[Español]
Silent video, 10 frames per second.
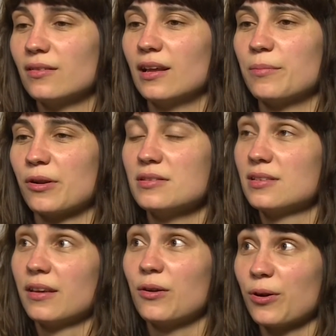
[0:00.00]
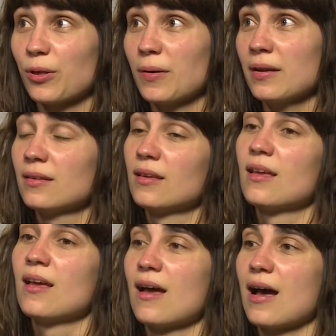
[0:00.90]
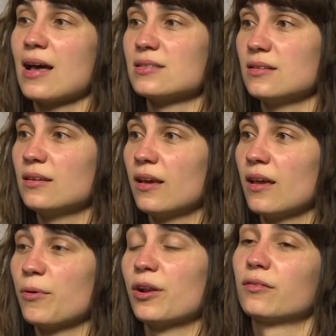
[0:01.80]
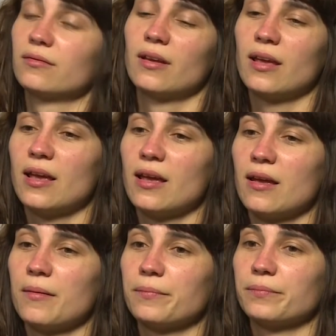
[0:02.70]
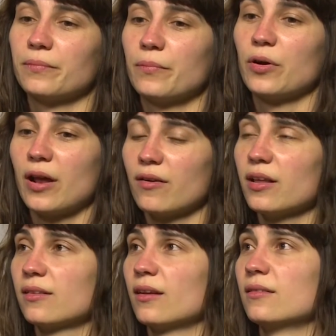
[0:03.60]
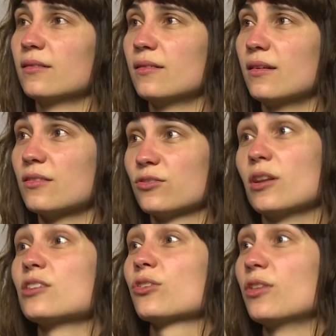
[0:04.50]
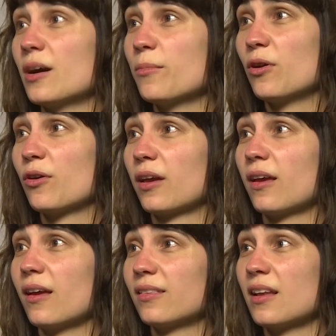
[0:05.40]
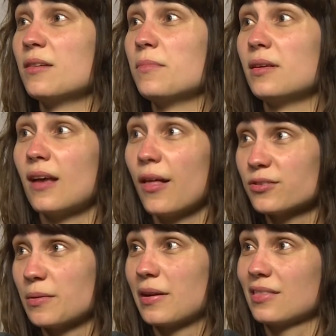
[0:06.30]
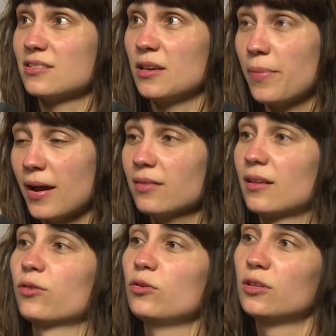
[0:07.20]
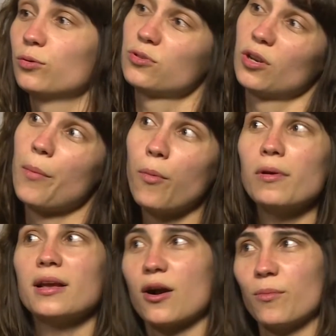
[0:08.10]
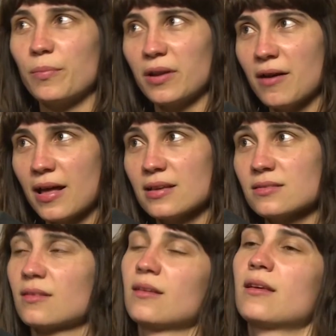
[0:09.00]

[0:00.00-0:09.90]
de la provincia de Córdoba, así que bueno, em, por ahora están, son ellos, digamos, los que están invitados a participar, tanto instituciones públicas como privadas,